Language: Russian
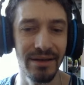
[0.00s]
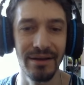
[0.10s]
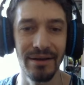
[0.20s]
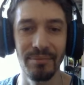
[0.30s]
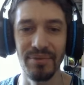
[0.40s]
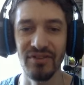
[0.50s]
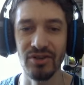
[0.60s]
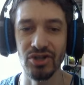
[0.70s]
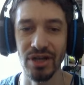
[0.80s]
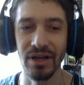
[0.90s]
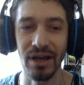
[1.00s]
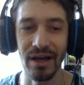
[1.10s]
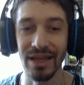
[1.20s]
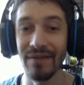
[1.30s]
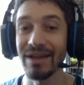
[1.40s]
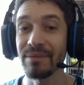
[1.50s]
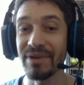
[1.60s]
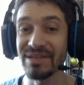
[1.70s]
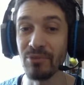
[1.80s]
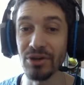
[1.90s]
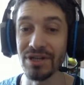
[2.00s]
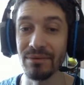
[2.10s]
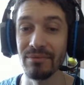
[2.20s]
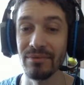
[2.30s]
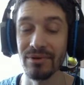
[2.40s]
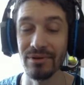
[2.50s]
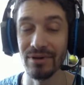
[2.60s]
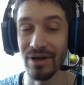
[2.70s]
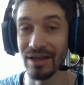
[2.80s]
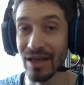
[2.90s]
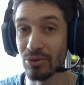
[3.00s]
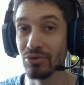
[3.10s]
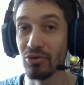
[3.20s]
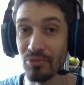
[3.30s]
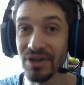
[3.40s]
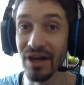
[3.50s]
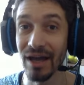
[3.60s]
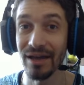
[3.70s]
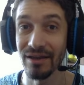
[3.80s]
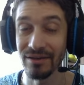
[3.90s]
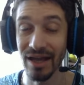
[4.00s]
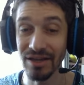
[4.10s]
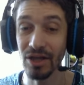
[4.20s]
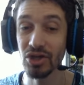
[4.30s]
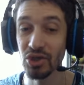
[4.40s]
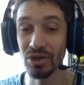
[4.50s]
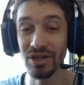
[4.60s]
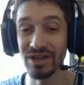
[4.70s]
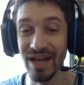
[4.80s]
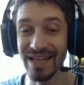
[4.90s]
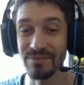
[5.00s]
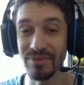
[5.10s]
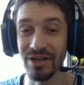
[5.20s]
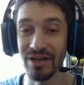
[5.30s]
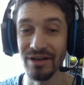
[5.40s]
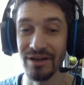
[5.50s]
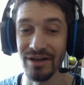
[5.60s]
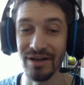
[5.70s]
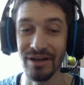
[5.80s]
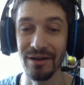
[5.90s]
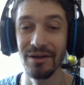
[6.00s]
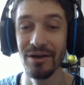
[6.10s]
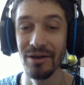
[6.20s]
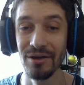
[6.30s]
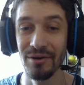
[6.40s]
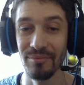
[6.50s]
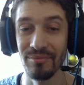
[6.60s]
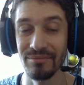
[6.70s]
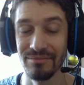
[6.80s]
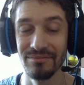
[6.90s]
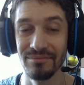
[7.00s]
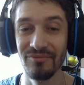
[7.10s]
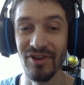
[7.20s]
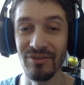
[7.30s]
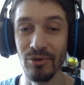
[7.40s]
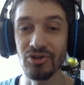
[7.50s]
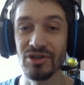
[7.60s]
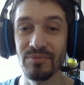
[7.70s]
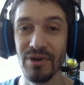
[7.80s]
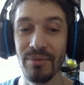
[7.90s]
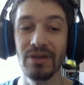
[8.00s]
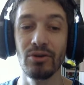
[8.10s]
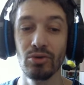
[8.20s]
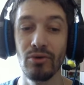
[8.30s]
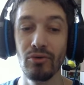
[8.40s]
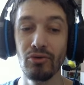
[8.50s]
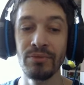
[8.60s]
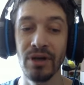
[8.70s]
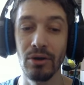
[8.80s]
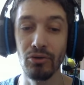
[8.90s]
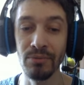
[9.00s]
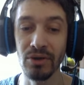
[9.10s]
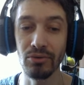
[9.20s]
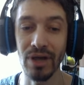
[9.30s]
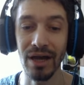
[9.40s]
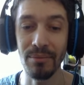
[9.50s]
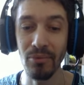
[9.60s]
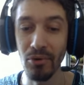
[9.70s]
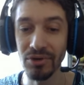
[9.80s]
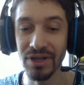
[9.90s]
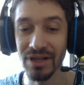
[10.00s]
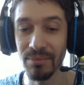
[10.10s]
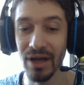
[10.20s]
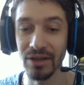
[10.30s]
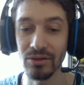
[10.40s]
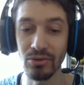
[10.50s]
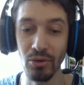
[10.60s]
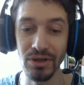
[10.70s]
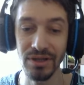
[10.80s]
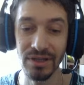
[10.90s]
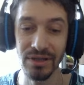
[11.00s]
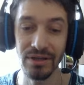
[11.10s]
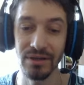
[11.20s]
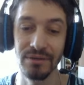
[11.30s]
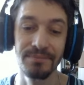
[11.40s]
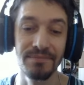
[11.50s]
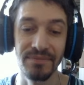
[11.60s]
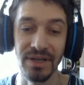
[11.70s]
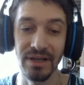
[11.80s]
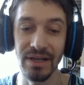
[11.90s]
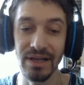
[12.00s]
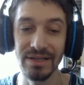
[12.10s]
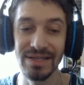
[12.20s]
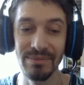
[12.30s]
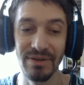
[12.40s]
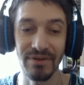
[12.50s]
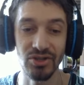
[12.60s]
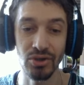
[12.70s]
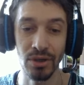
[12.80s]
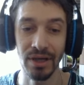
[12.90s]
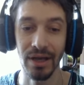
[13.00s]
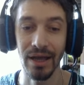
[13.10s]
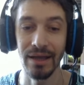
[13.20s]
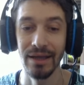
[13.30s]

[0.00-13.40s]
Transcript: э, ПСЖ игрока. Давайте посмотрим. Э, отдаю кумира. Надеюсь, что это даст мне э, возможность поймать крутого кумира. Кумир удара Муни, ребят, Тотти или Зимнего Джокера.